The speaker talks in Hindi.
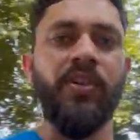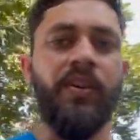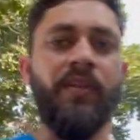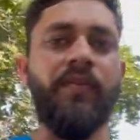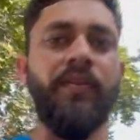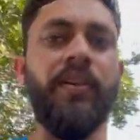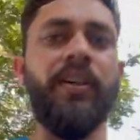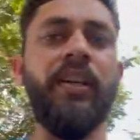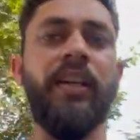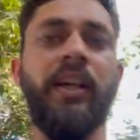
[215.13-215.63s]

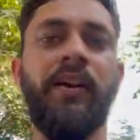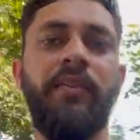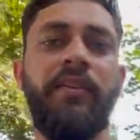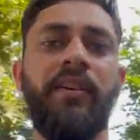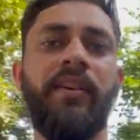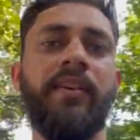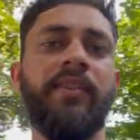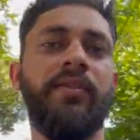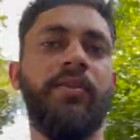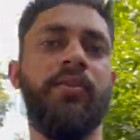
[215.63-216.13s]
शेफर्ड इलेवन
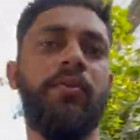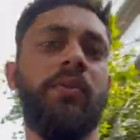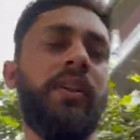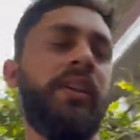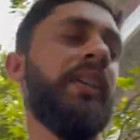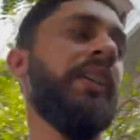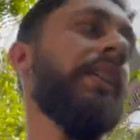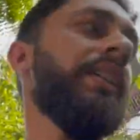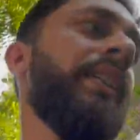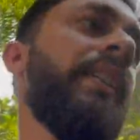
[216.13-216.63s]
ईयर्स ओल्ड
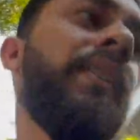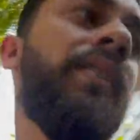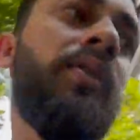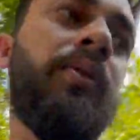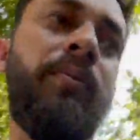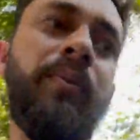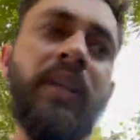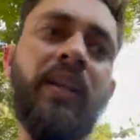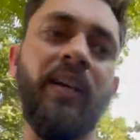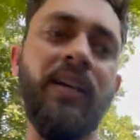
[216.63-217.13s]
तो
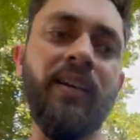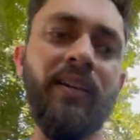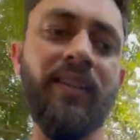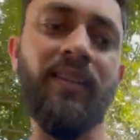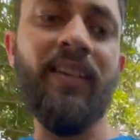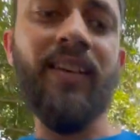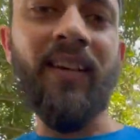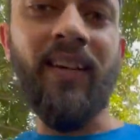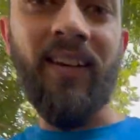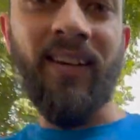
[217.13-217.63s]
मना कर
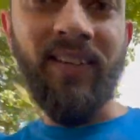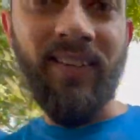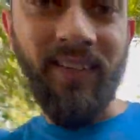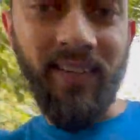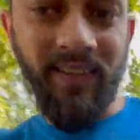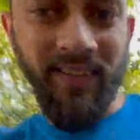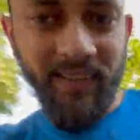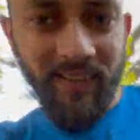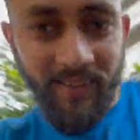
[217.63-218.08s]
दिया कह रहा सर